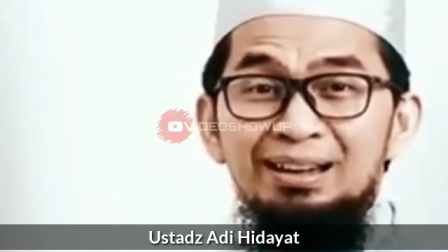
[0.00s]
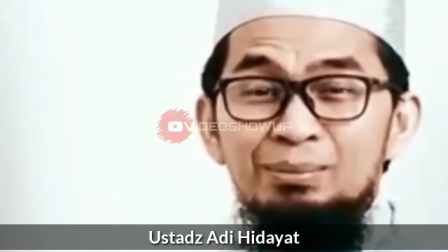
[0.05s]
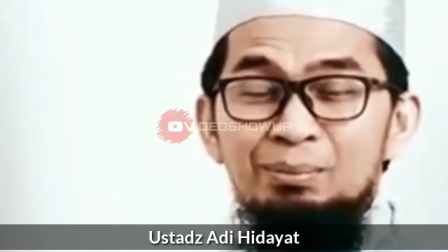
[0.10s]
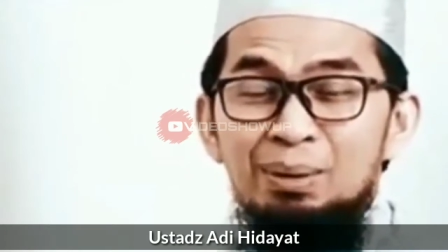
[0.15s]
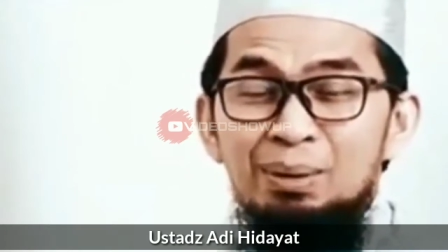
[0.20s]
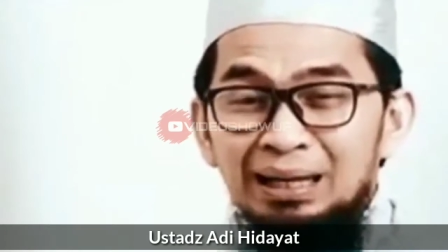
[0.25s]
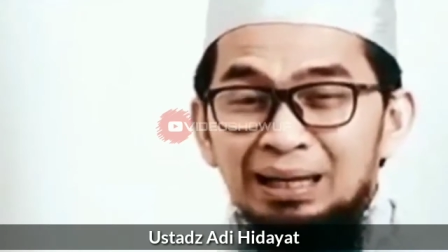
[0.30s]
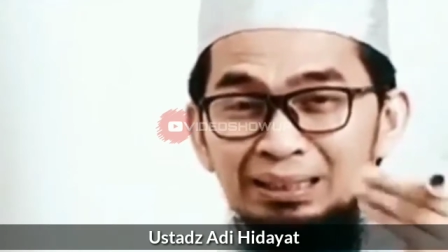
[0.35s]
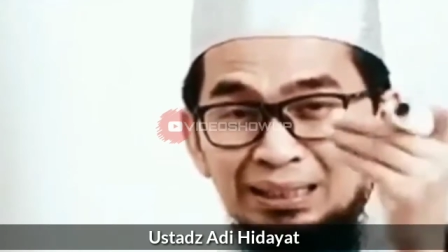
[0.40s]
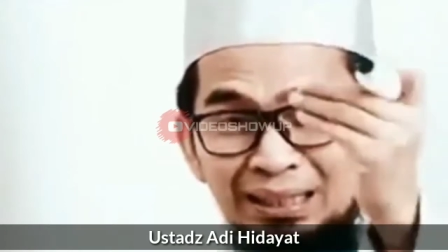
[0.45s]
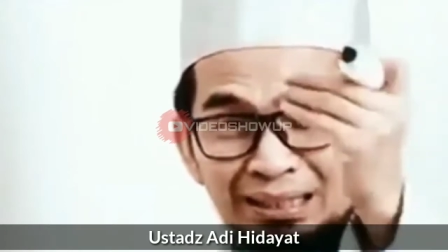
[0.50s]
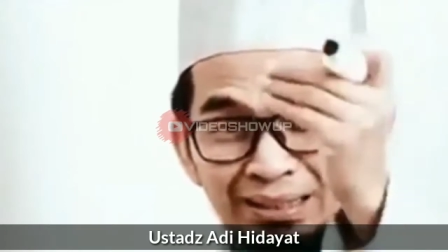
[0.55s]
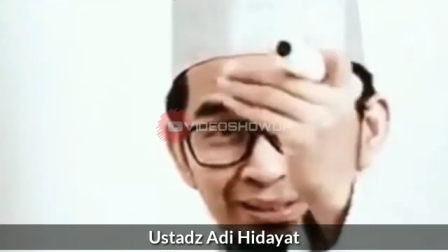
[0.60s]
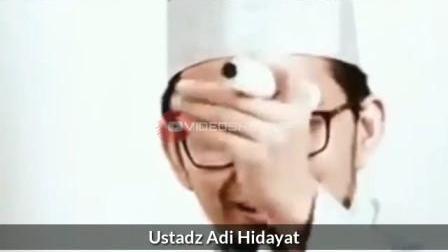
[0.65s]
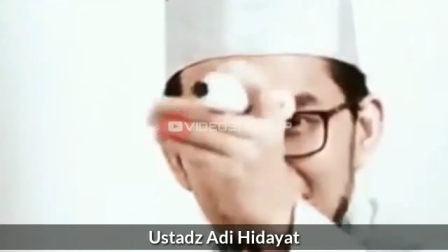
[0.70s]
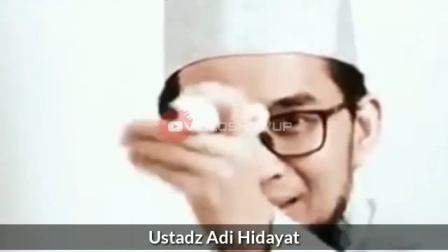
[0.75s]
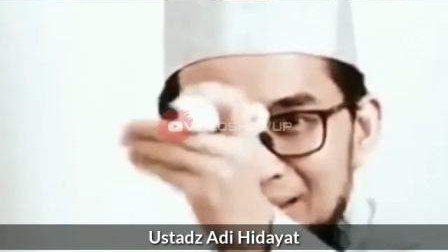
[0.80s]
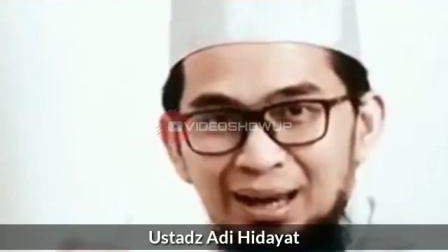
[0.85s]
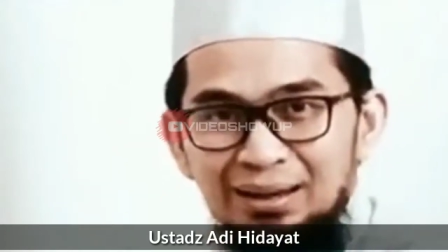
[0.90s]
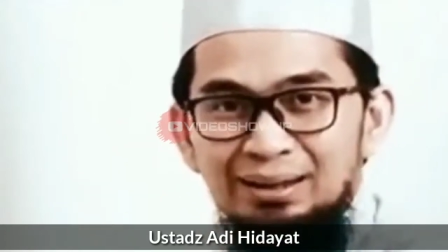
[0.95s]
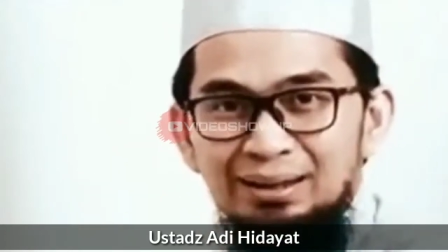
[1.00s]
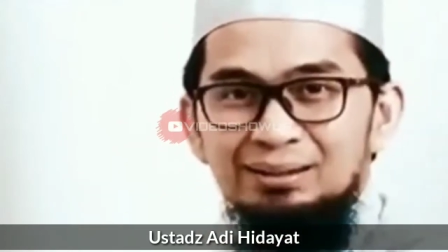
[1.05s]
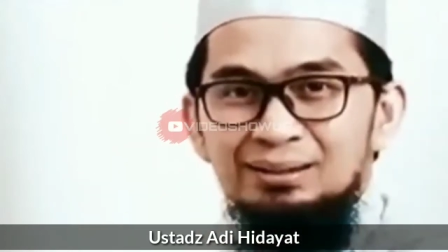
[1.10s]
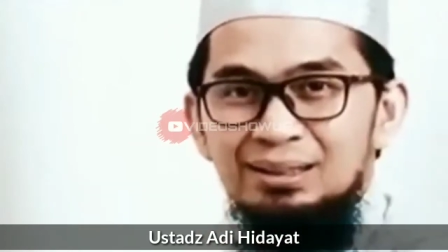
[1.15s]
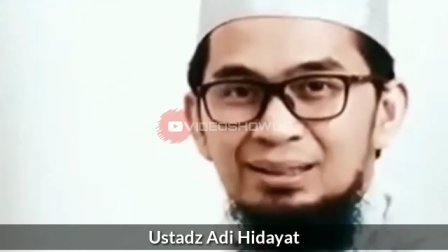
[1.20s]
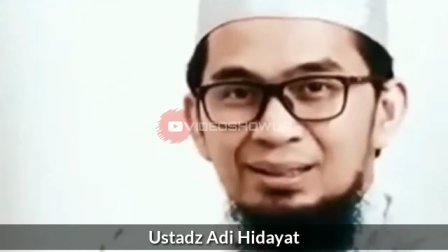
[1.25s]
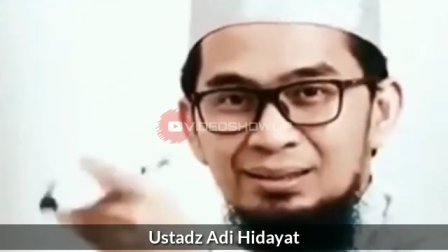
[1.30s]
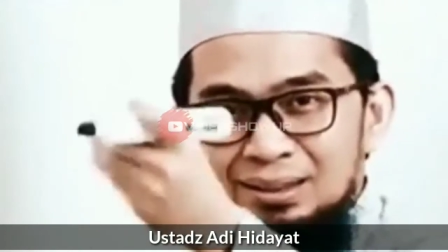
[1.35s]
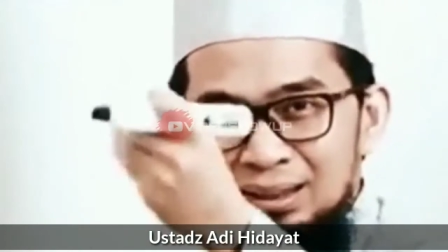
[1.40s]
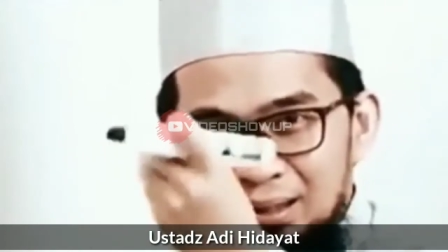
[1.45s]
Maka dirinci di ayat
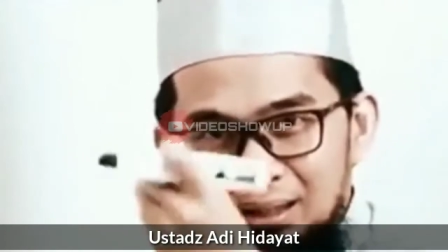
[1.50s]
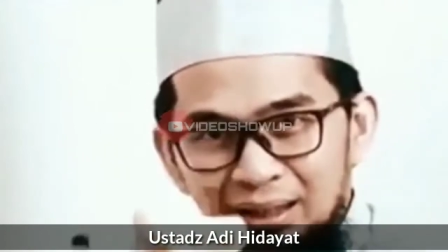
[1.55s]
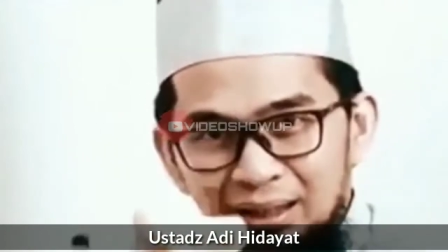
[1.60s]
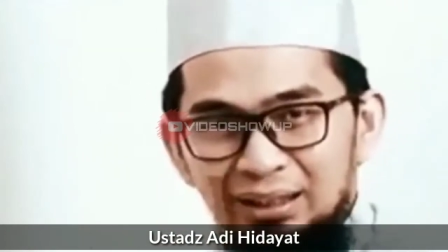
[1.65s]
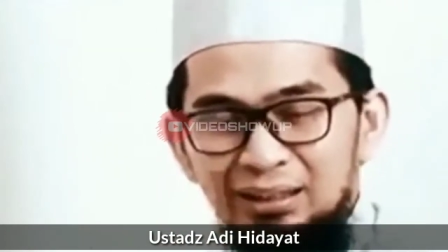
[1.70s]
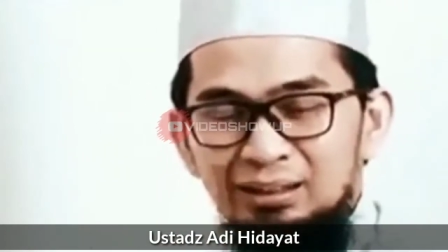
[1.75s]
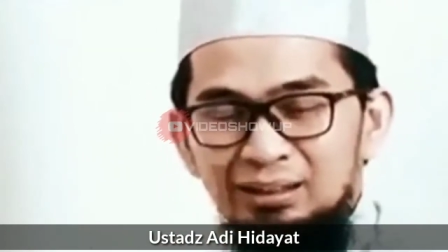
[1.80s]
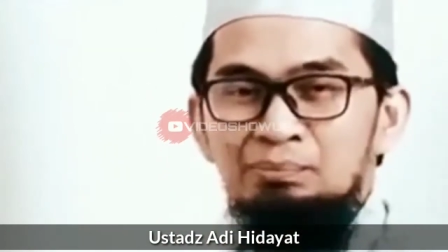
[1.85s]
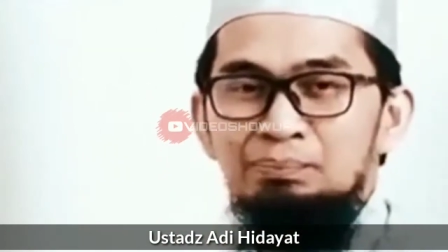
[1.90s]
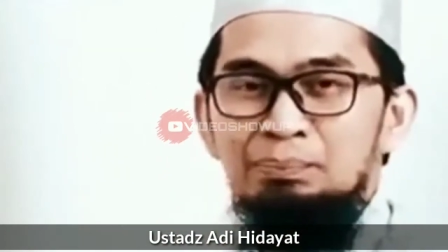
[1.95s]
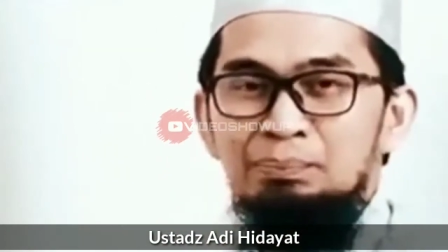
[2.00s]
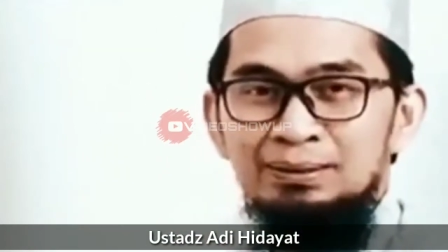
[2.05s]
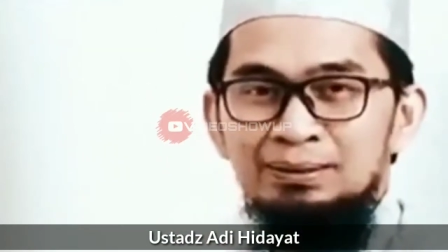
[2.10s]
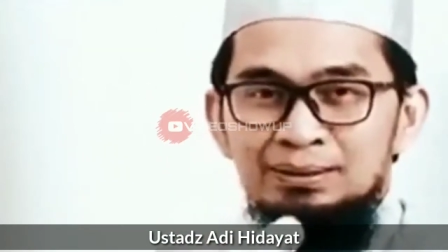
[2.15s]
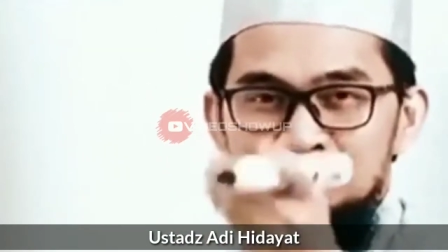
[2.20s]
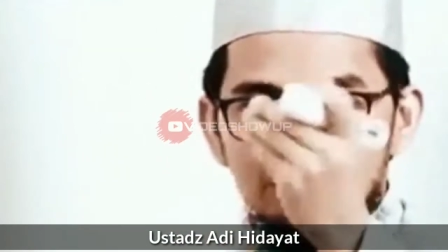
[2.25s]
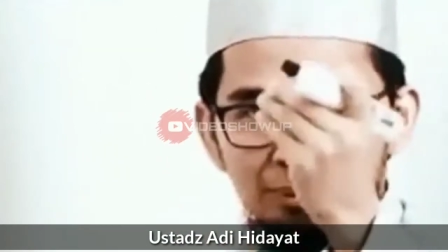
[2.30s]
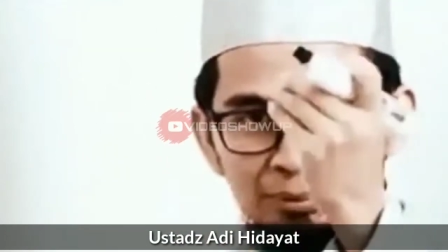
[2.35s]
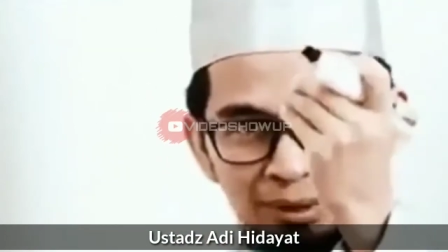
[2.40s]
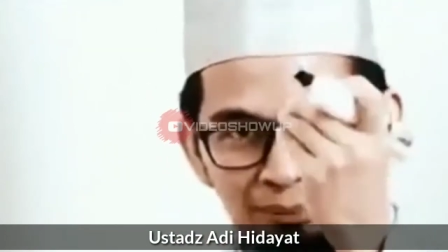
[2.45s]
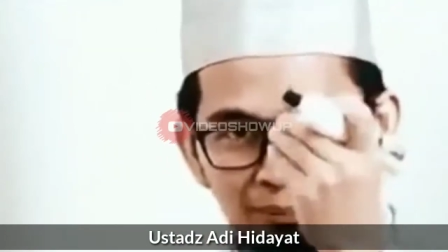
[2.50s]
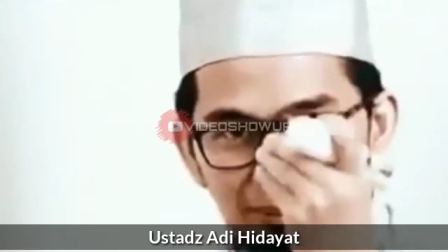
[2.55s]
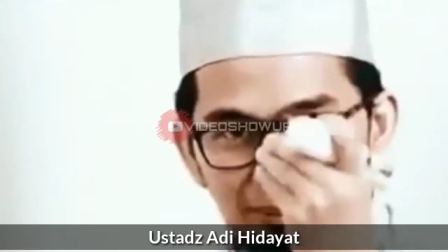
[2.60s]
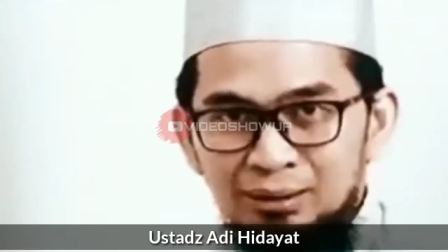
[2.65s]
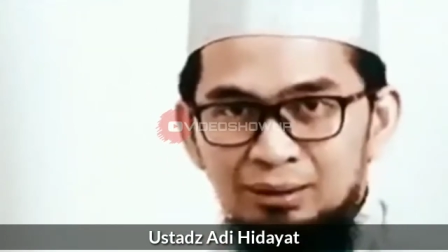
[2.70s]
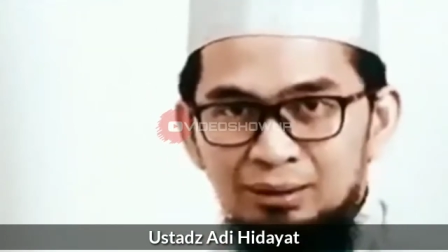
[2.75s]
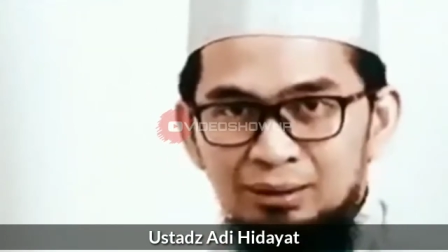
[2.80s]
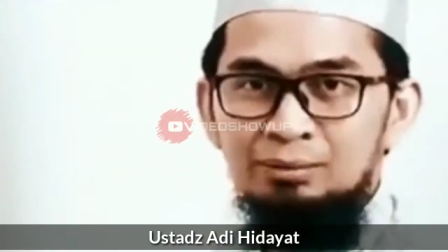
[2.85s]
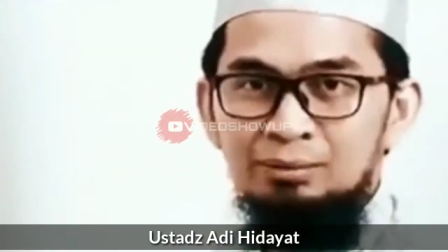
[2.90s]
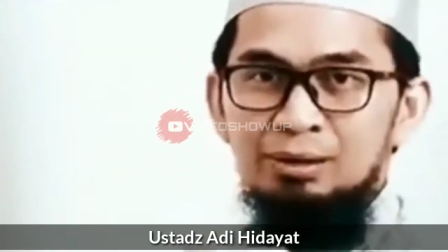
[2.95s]
3, ayat 4 sampai mendapatkan
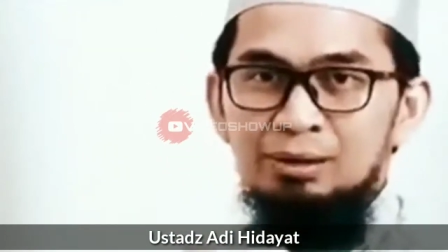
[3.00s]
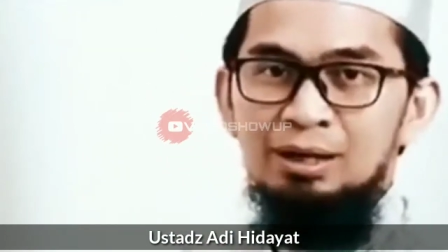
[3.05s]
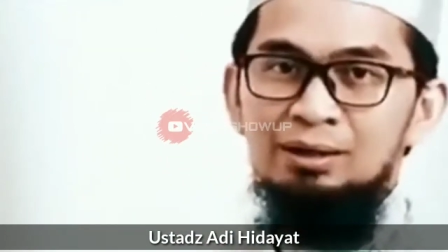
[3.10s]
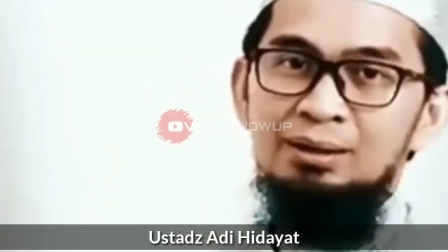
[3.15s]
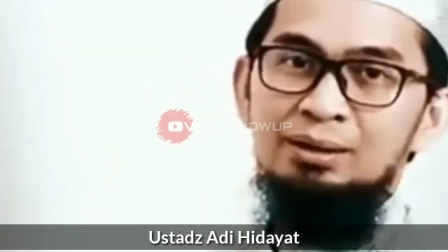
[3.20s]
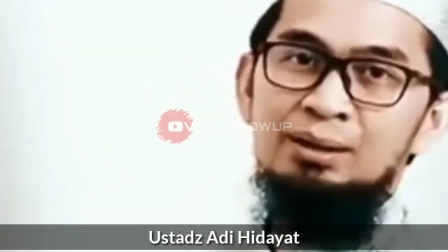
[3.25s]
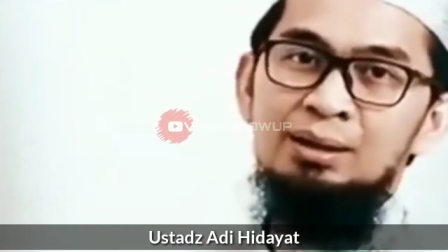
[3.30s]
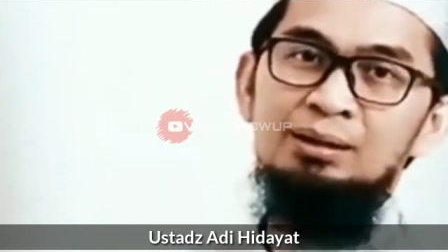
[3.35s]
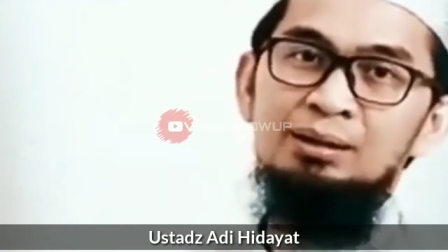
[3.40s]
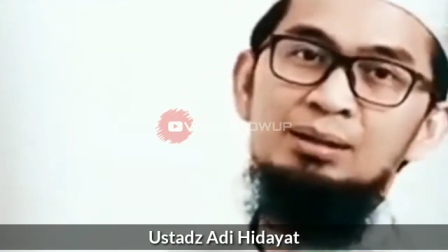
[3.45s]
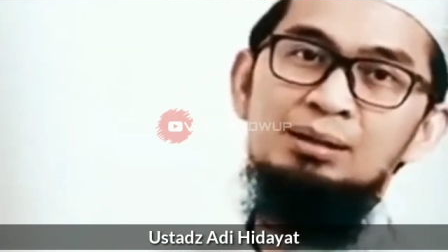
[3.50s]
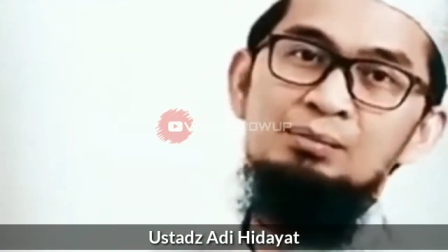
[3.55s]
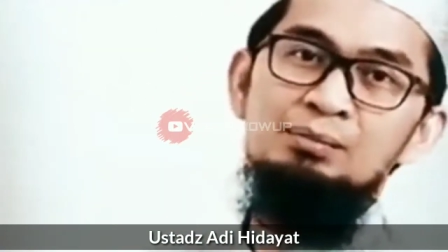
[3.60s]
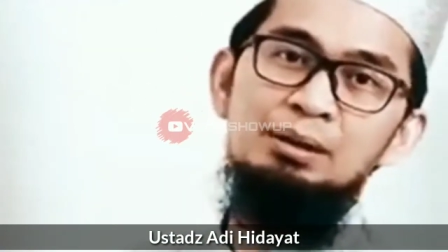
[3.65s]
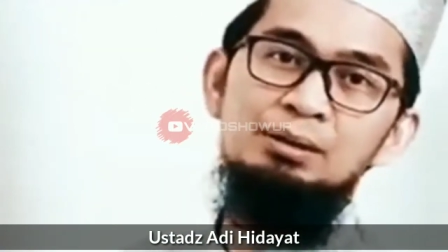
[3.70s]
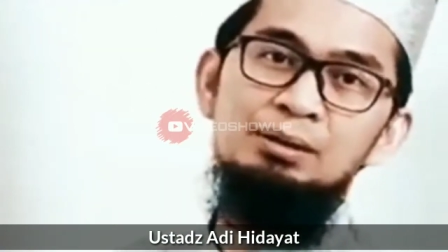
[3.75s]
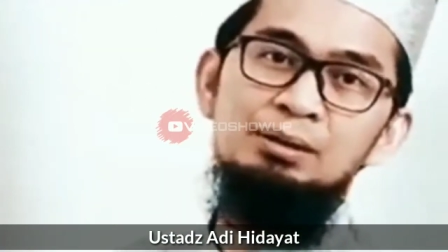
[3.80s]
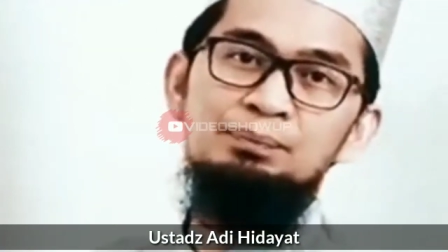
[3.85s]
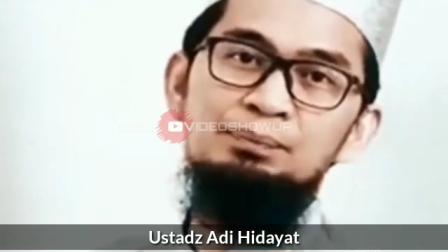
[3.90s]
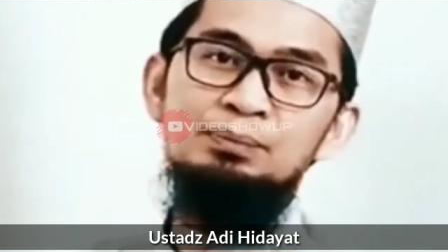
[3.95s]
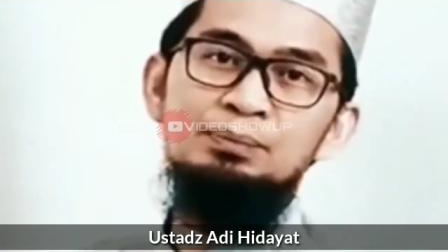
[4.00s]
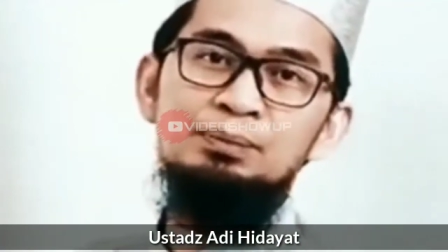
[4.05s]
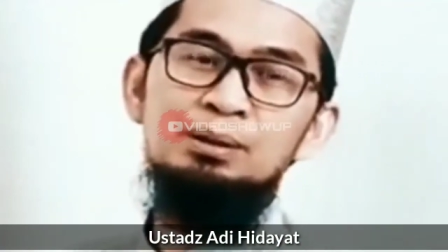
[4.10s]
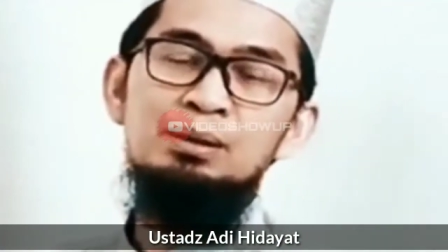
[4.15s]
di kebahagiaan ayat 5-nya.